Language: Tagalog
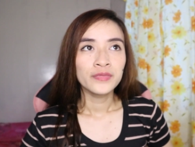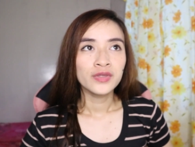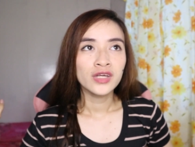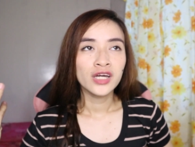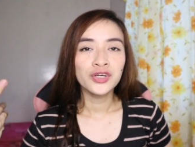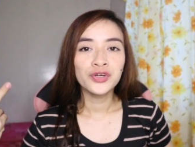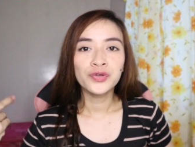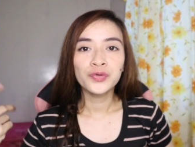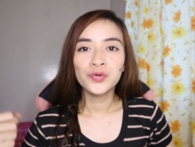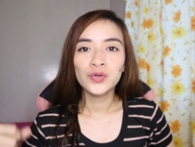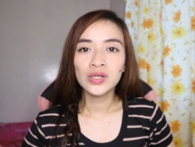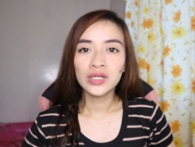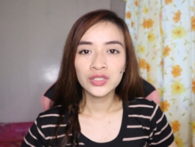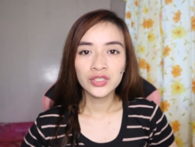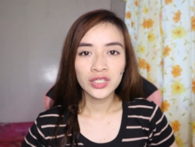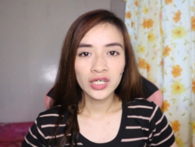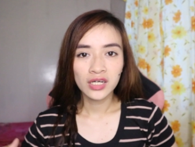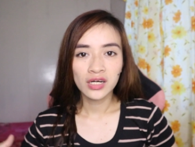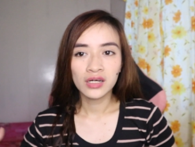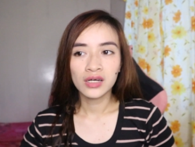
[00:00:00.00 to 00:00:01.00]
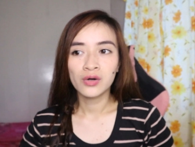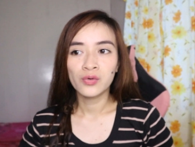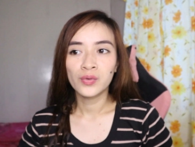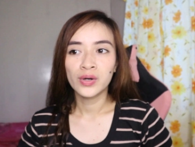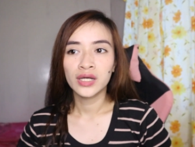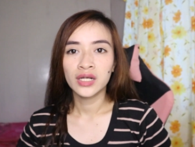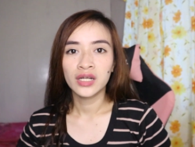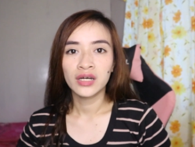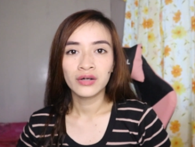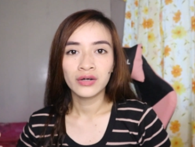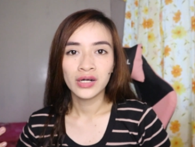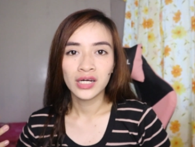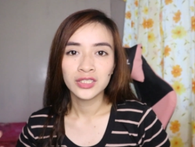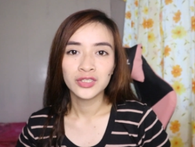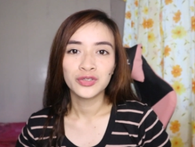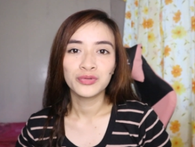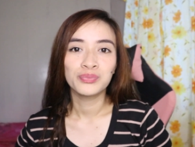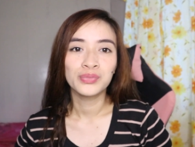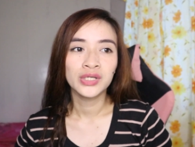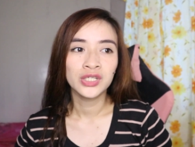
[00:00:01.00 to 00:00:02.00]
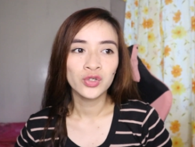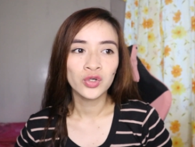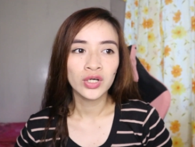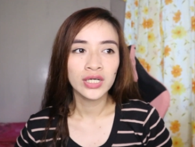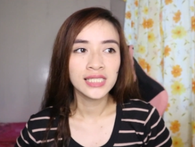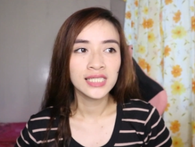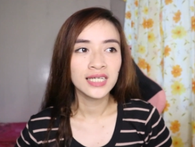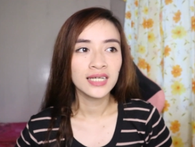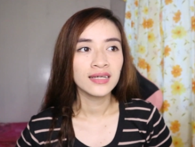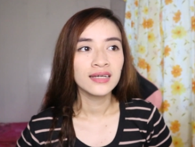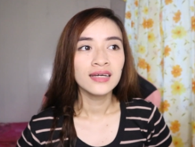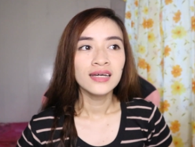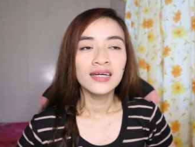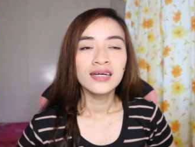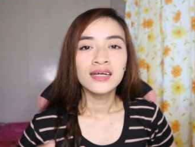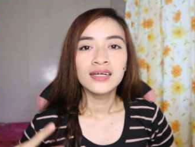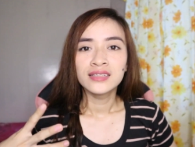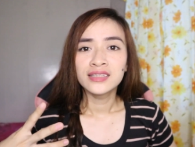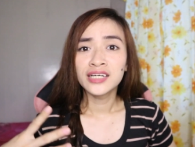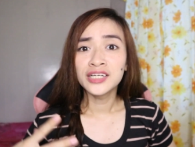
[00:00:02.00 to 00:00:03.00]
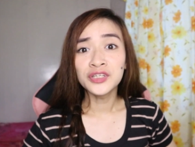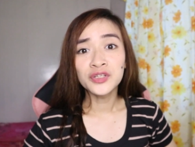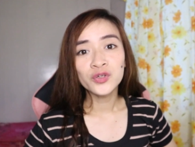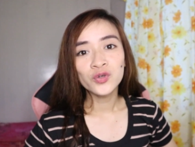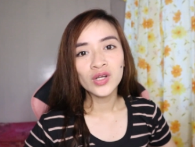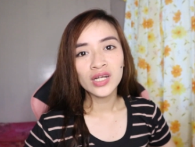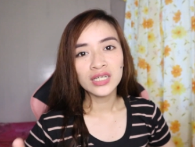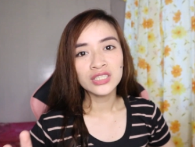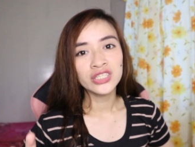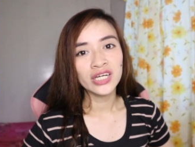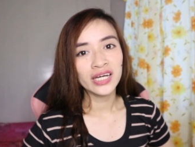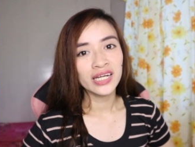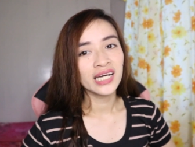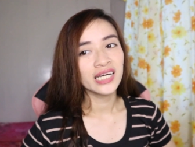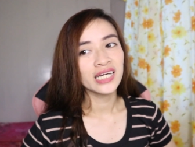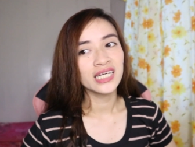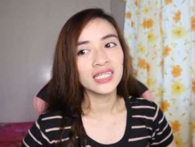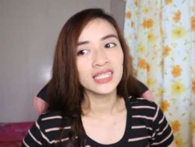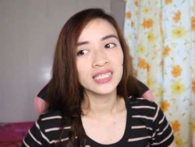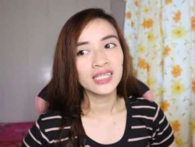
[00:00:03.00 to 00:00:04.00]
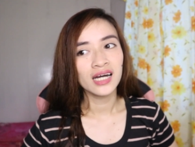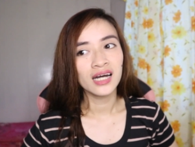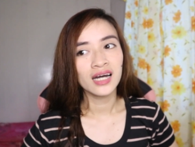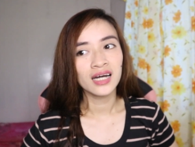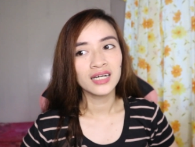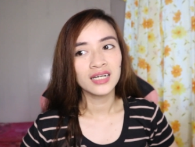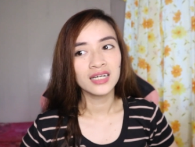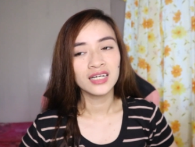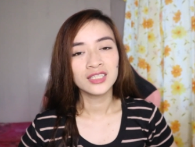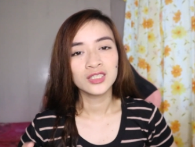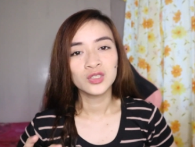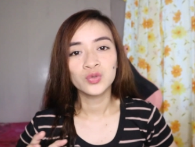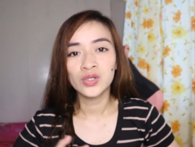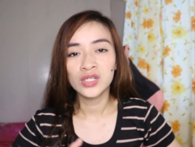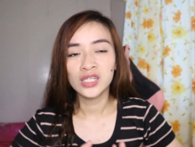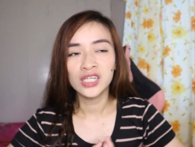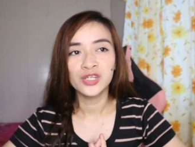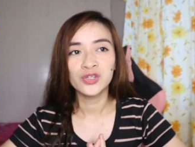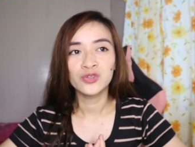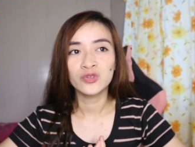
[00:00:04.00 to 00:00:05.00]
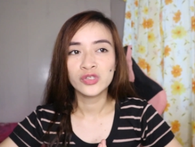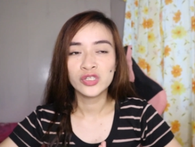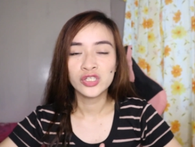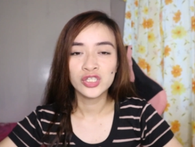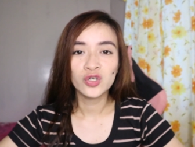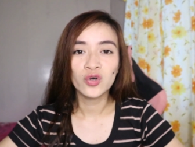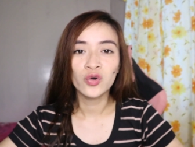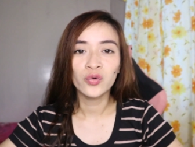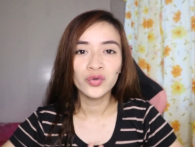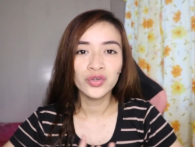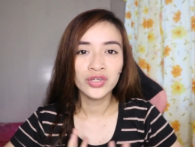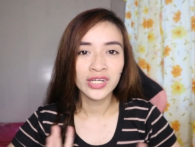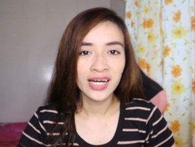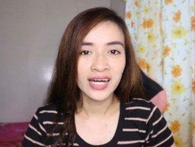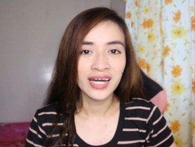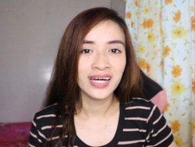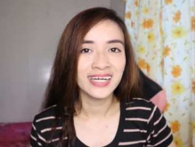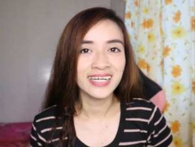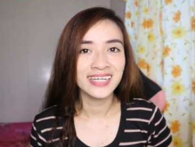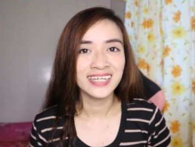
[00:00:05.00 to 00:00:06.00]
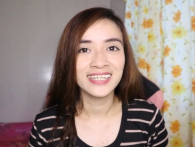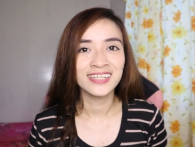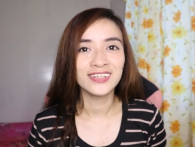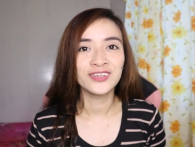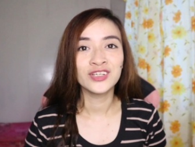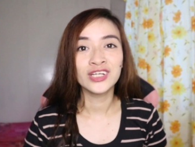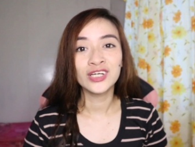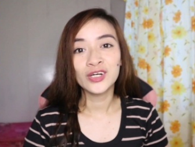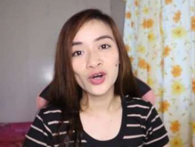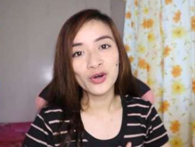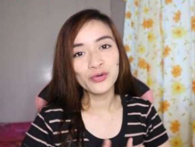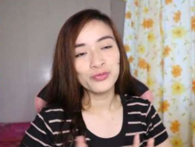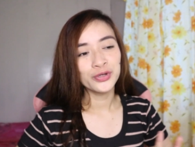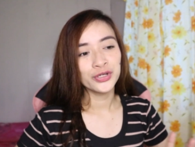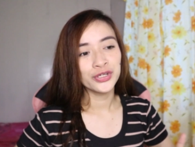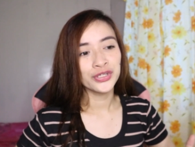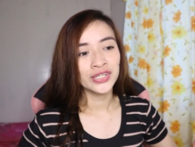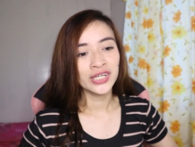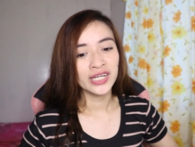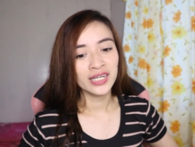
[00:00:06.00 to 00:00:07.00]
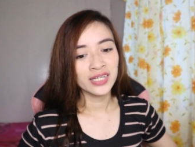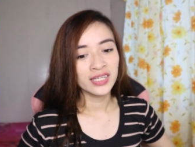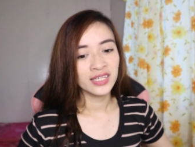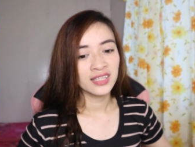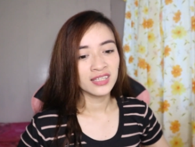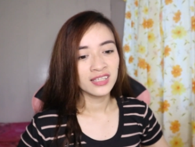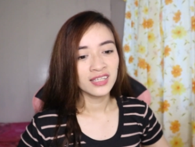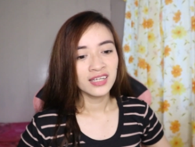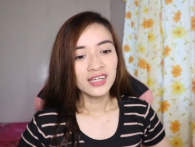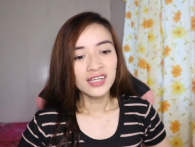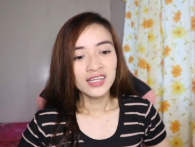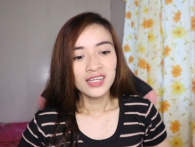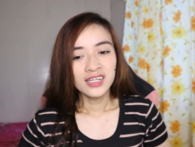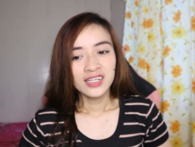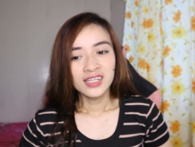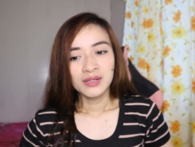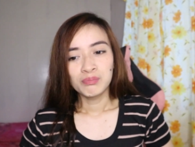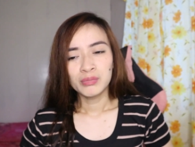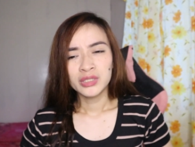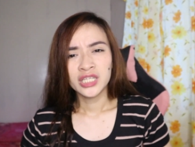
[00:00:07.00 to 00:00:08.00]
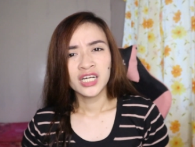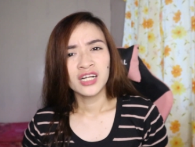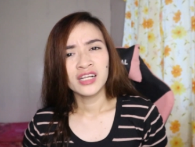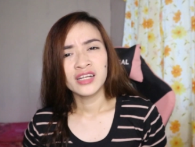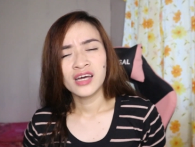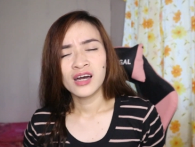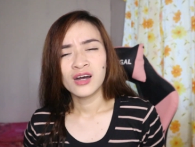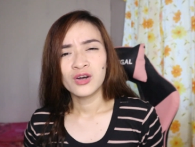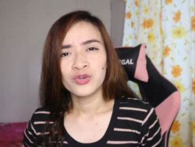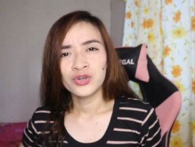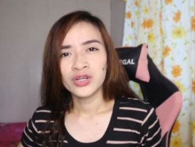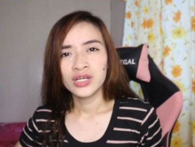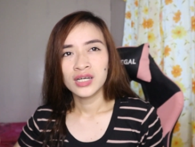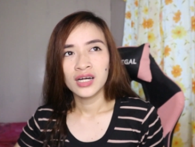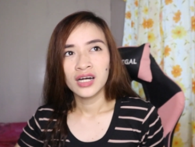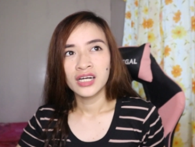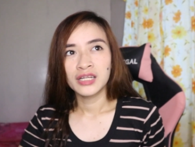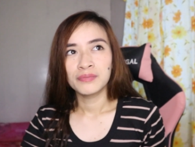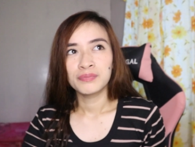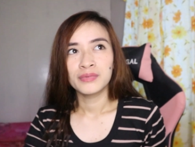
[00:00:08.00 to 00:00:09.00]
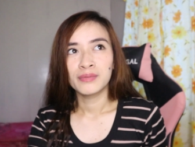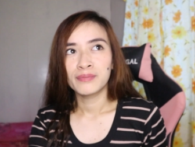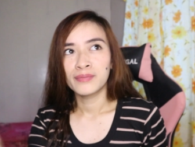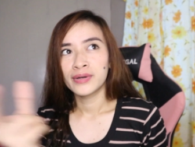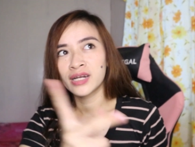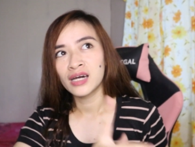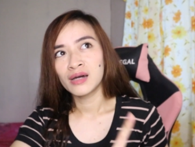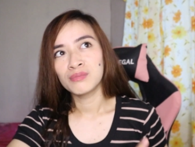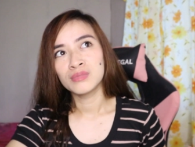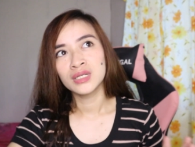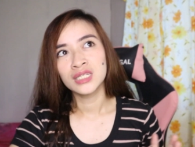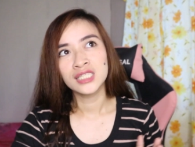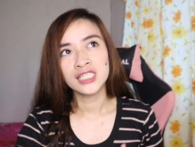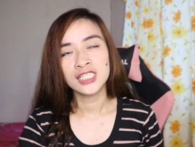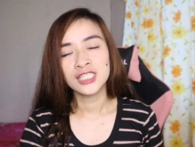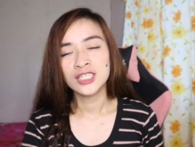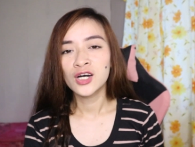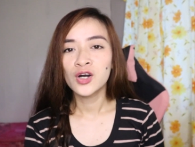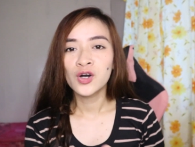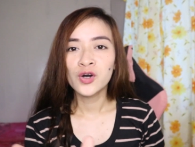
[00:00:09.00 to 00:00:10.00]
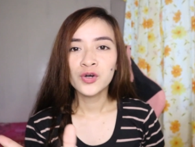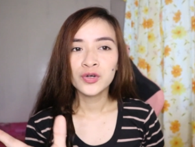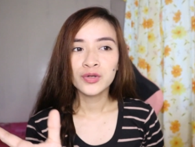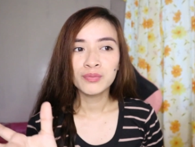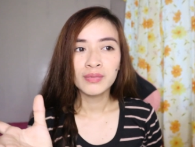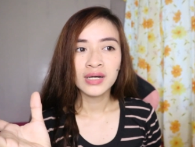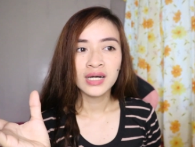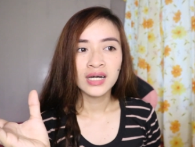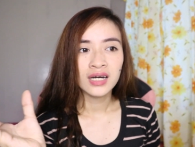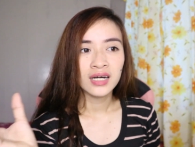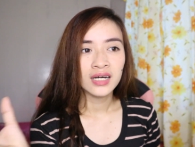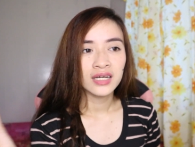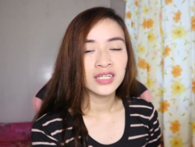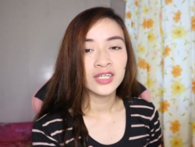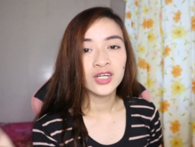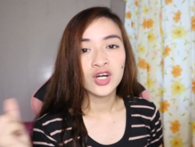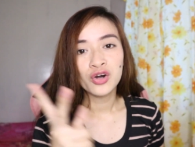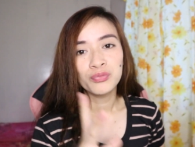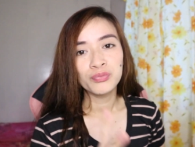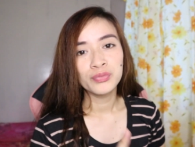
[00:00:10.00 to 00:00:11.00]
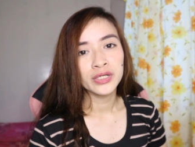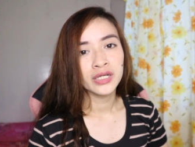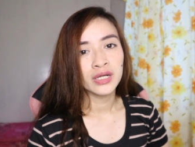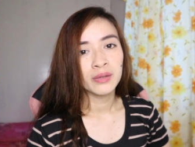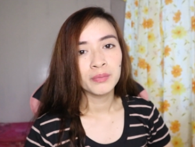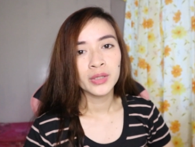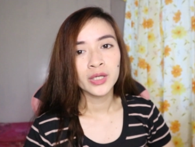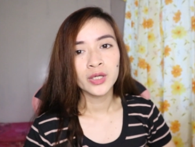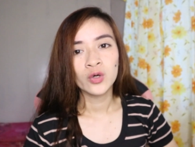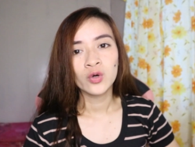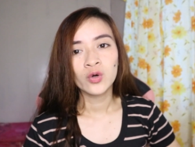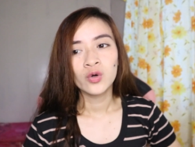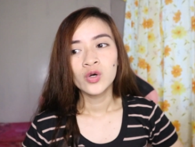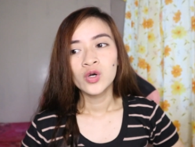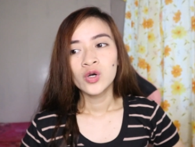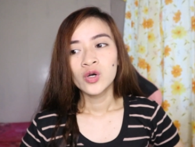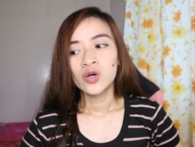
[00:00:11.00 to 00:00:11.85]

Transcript: ngayon ko lang siya gagawa ng reaction video kasi ngayon ko lang siya nakita actually yung song niya and yung Nicole Burr niya and matagal na akong naghahanap ng maraming song, mga ni-cover niya, pero